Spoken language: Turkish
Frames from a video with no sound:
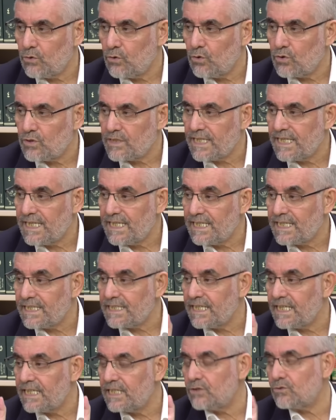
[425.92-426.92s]

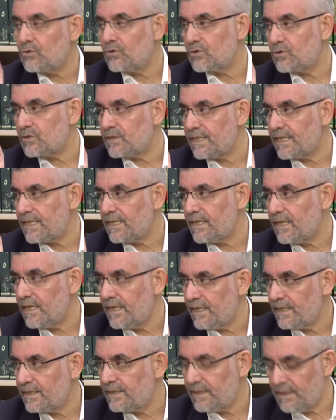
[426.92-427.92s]
özelliklerini gösteren
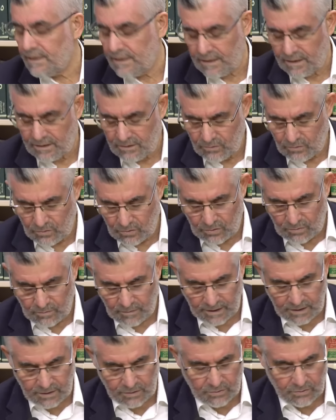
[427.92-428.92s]
ayetleri
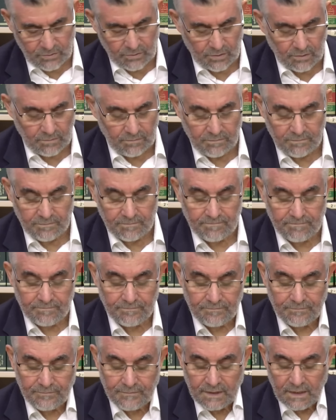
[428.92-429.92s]
okumak istiyorum.
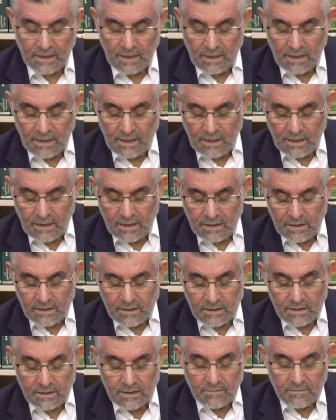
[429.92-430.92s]

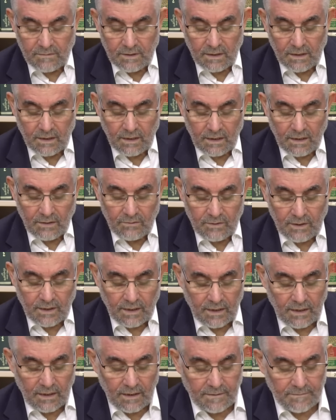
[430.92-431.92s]
Şimdi Allahü
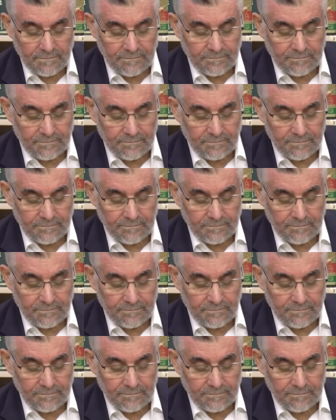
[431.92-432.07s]
Teala